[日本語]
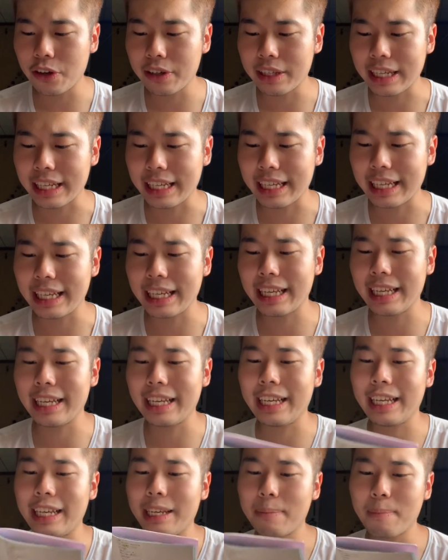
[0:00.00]
に
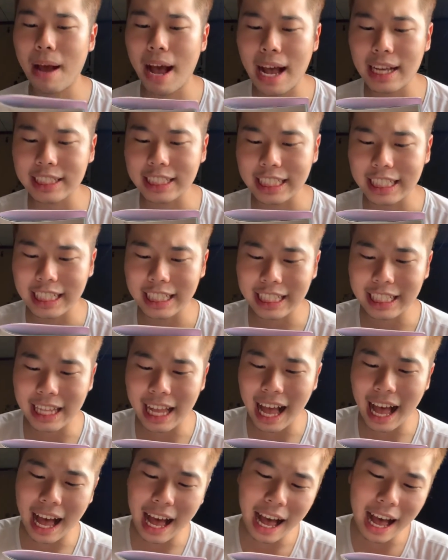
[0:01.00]
言いまし
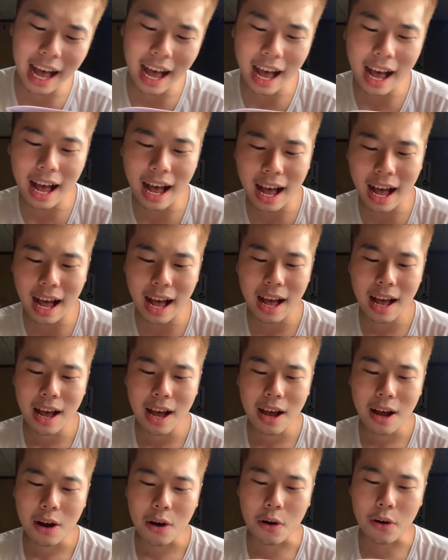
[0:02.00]
た。
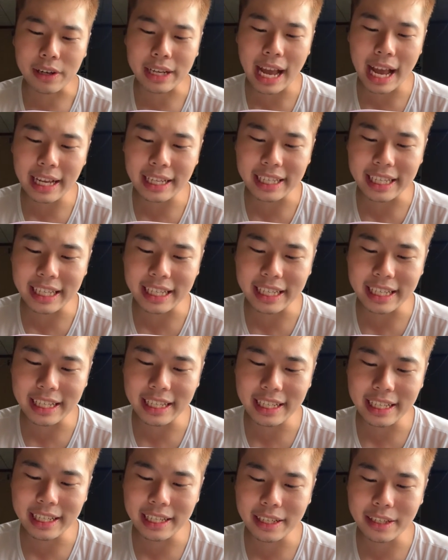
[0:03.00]
お元
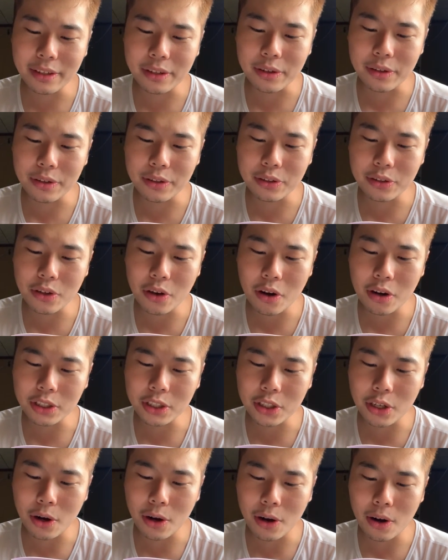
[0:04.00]
気、急上
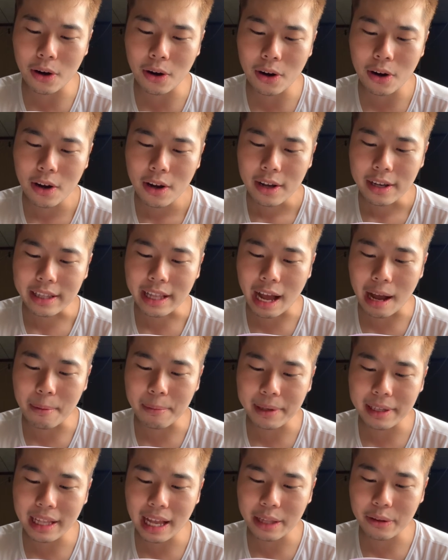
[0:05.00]
昇、
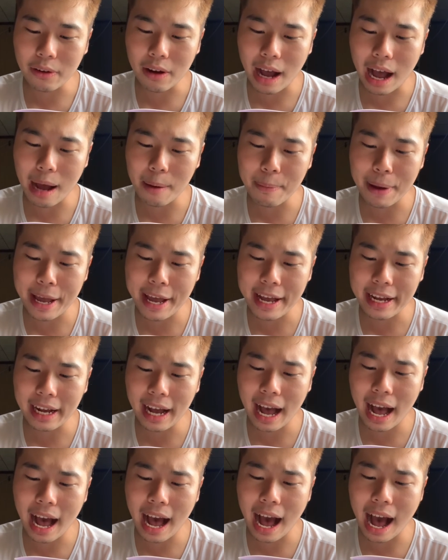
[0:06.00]
涙の雨
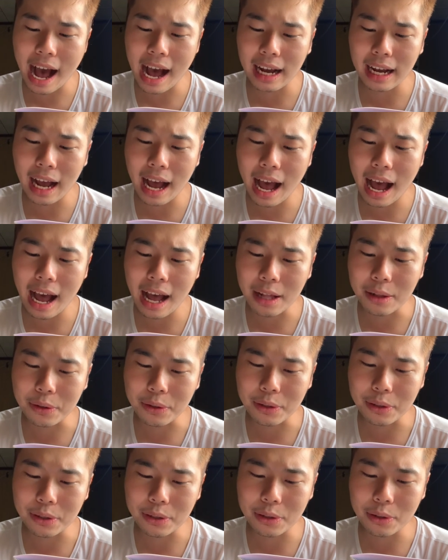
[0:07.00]
が上が
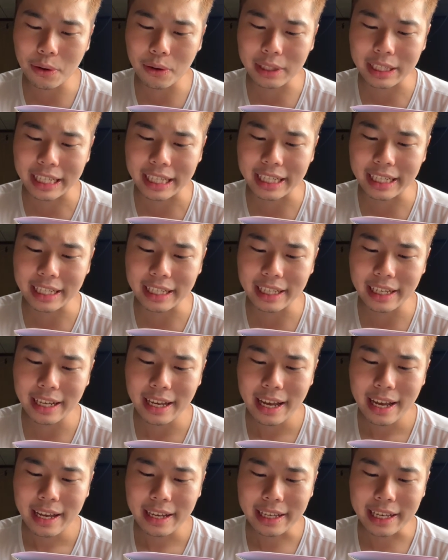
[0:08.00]
るとき、
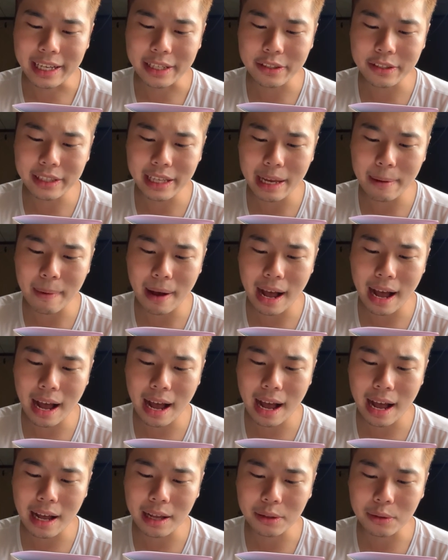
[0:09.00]
気づけ
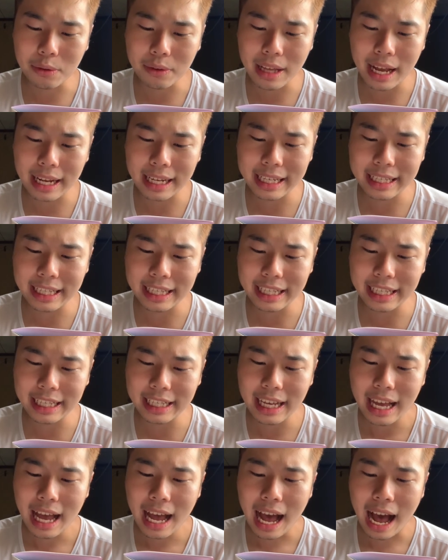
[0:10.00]
ば隣
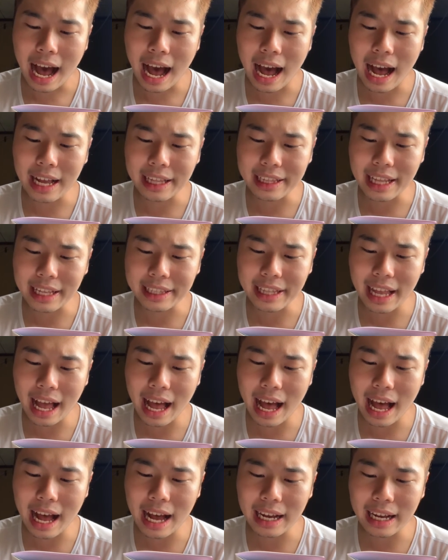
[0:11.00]
にあな
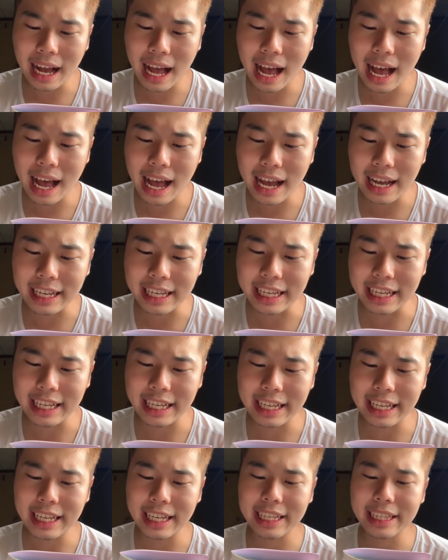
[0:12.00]
たが
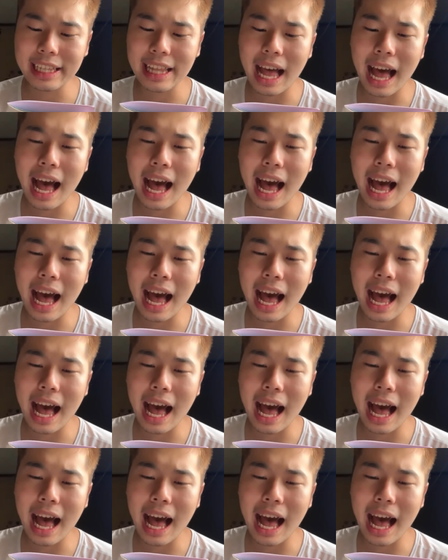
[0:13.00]
いた。